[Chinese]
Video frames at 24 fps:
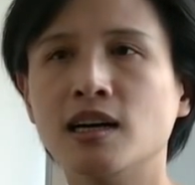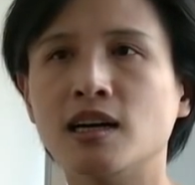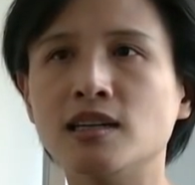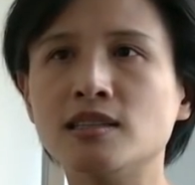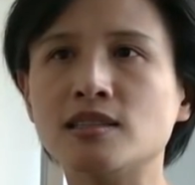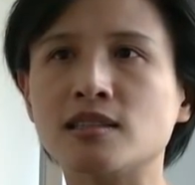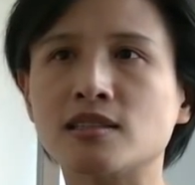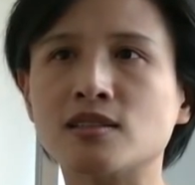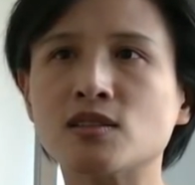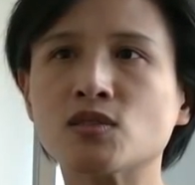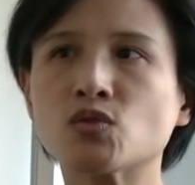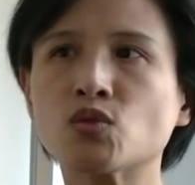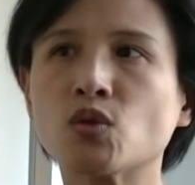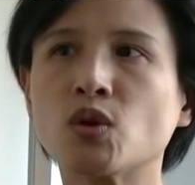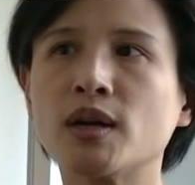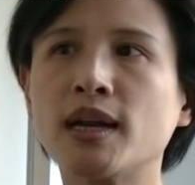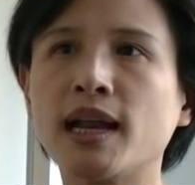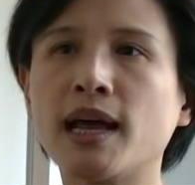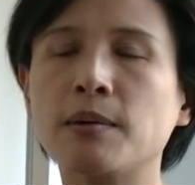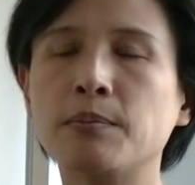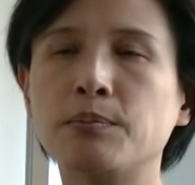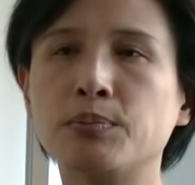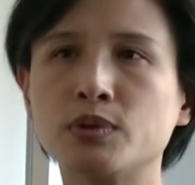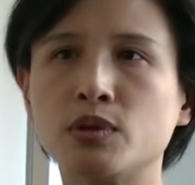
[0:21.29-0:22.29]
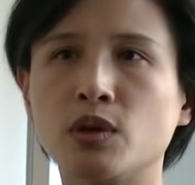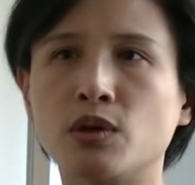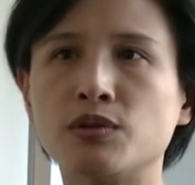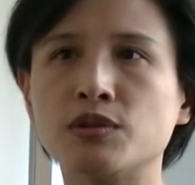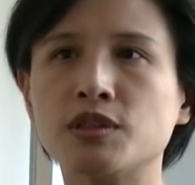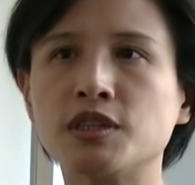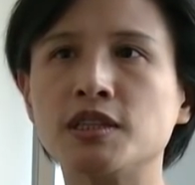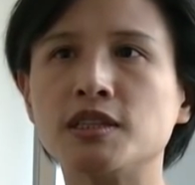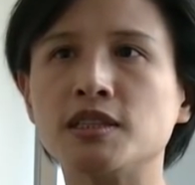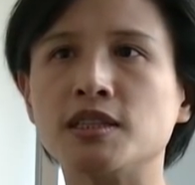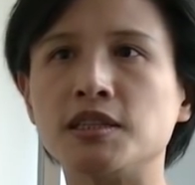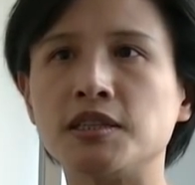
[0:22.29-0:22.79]
而只是说让不同
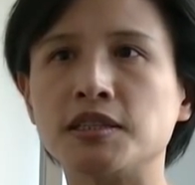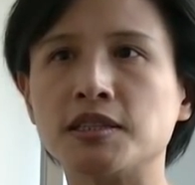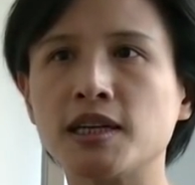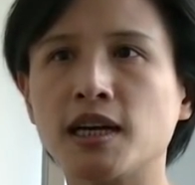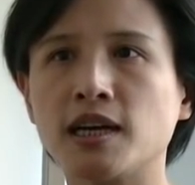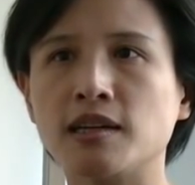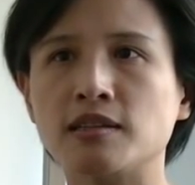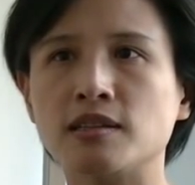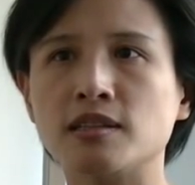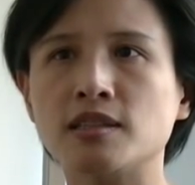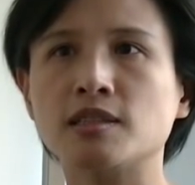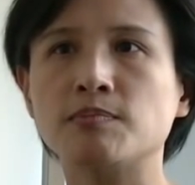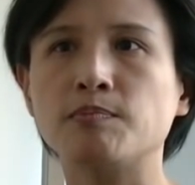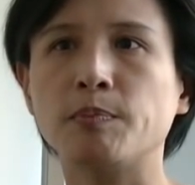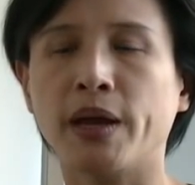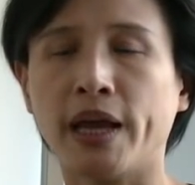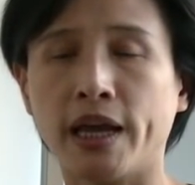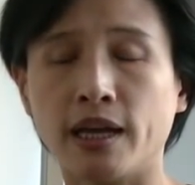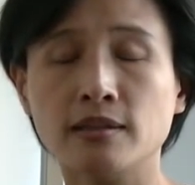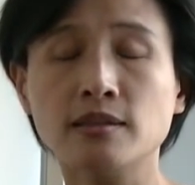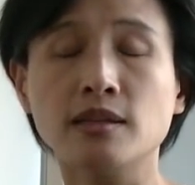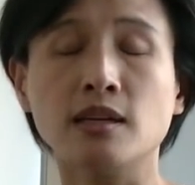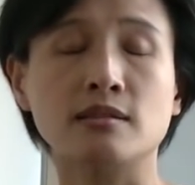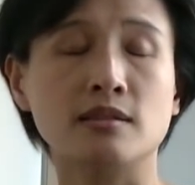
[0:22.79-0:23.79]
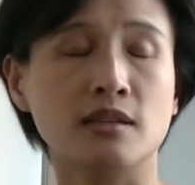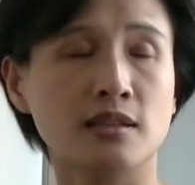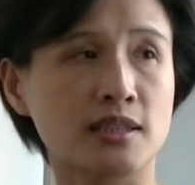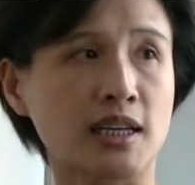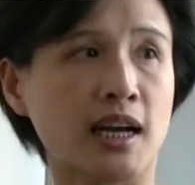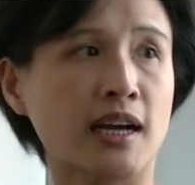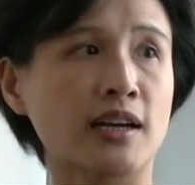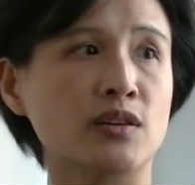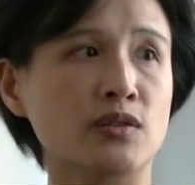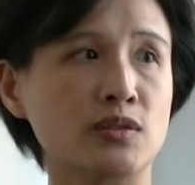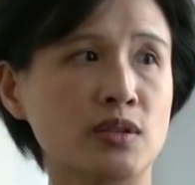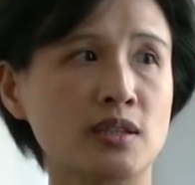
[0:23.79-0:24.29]
性倾向人平等的
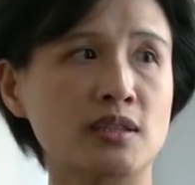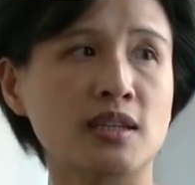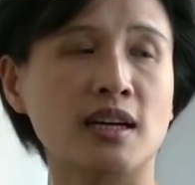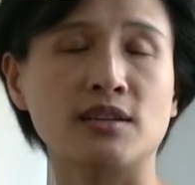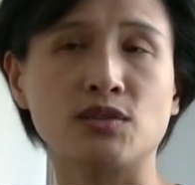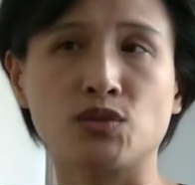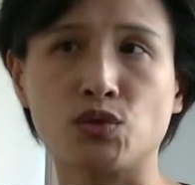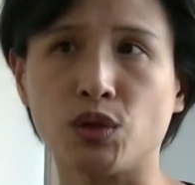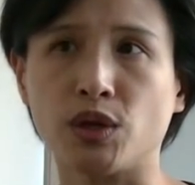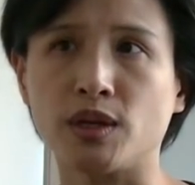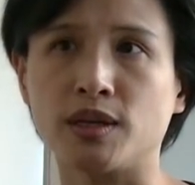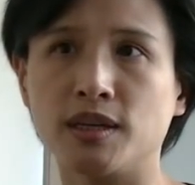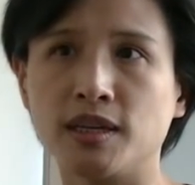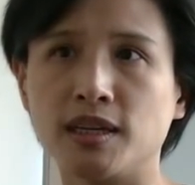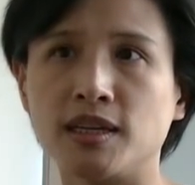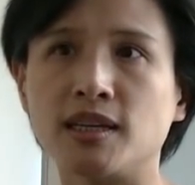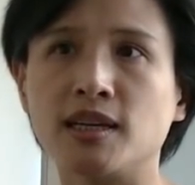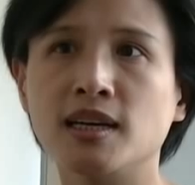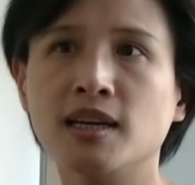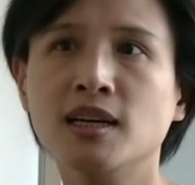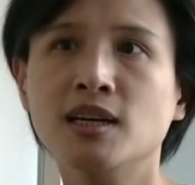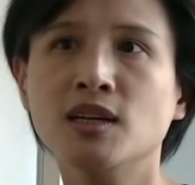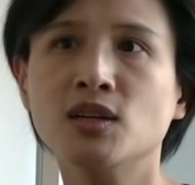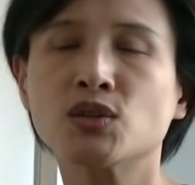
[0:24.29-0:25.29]
享有这项权利。